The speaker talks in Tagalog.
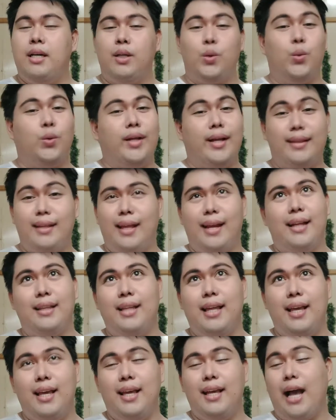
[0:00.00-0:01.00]
kung
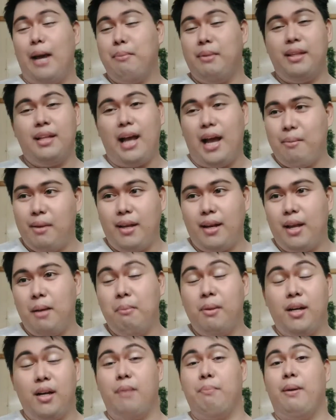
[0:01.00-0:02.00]
dati-dati gamit camera,
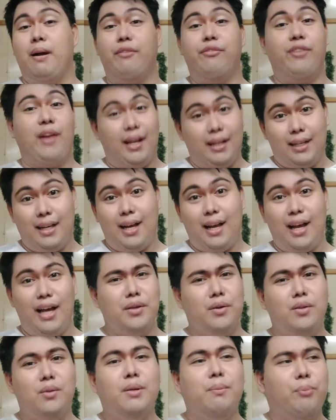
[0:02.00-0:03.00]
makakapag-vlog ka,
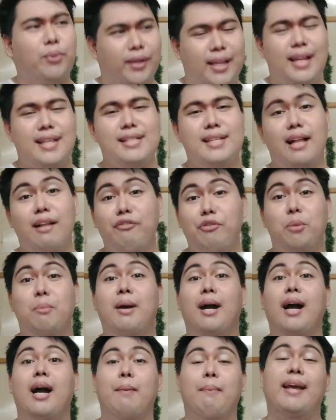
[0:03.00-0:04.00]
ngayon pwede na
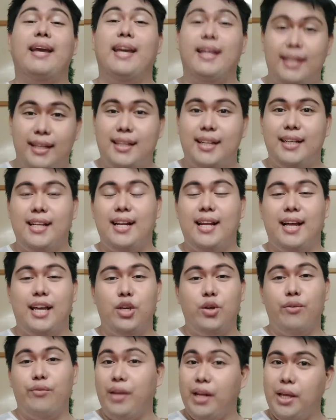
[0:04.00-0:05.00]
cellphone, makakapag-edit ka din ng
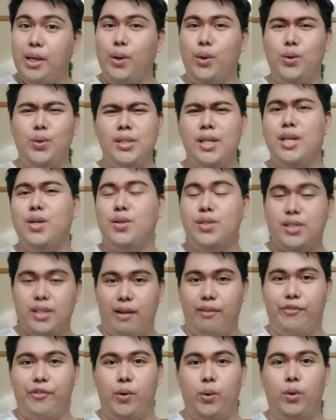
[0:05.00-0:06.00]
iyong video using your
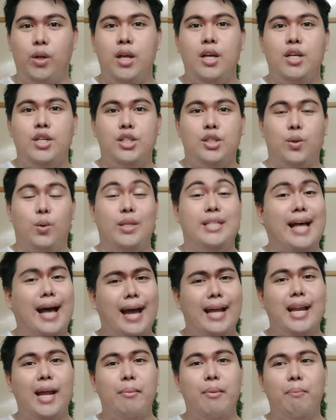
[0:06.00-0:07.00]
cellphone. So
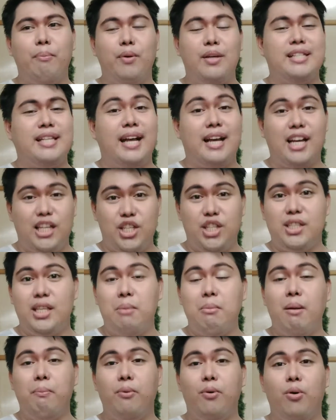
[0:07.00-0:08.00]
isahan lamang po, isang gadget
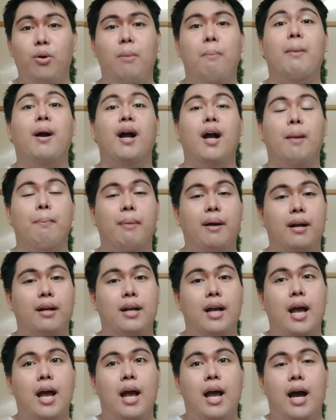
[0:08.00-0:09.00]
naman po,
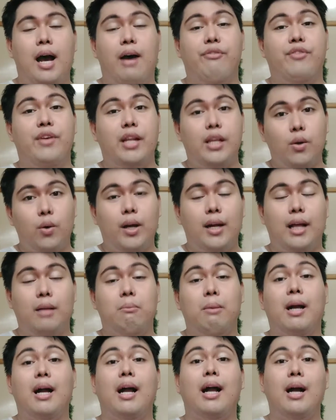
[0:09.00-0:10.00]
makakapag-video ah, uh, ka na at
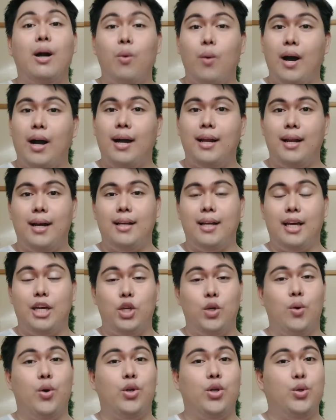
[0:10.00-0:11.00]
makakagawa ka na ng
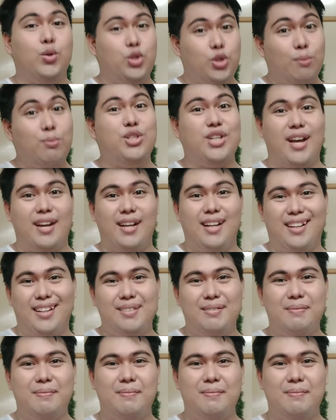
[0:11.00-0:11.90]
iyong YouTube channel.